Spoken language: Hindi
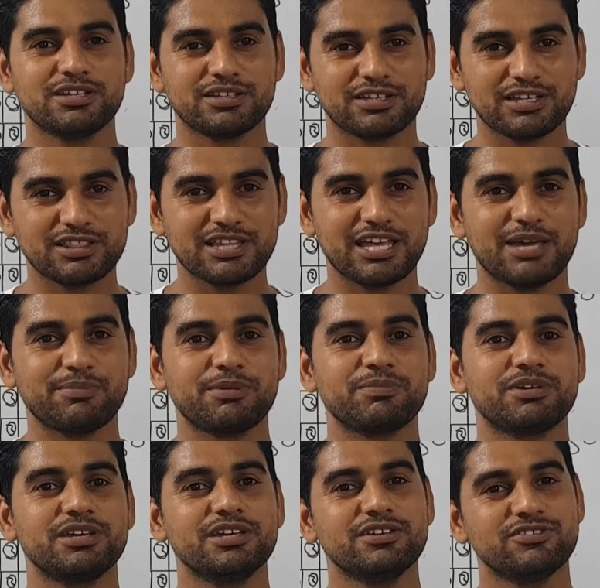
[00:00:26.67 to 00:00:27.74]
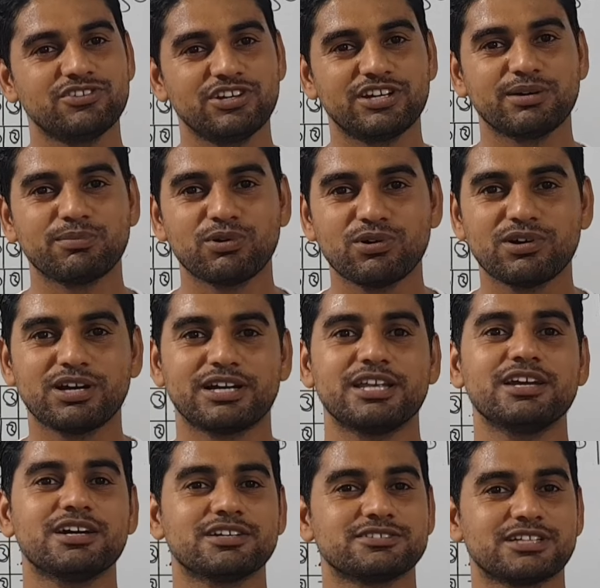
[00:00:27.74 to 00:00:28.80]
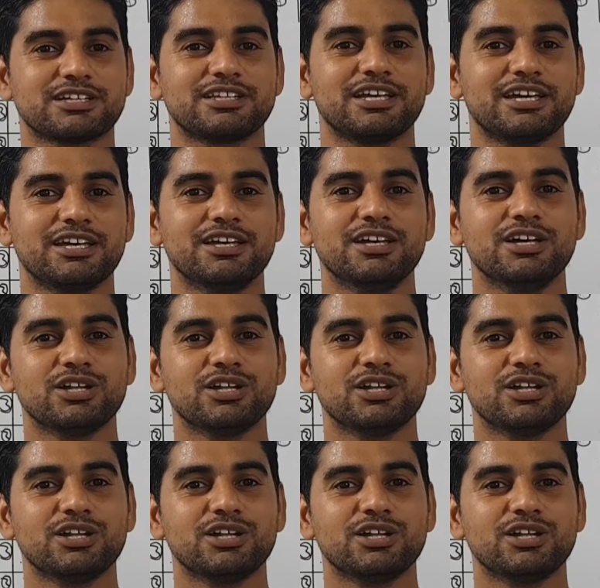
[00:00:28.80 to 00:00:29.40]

कितने एम की शीट हम लोग कटिंग कर सकते हैं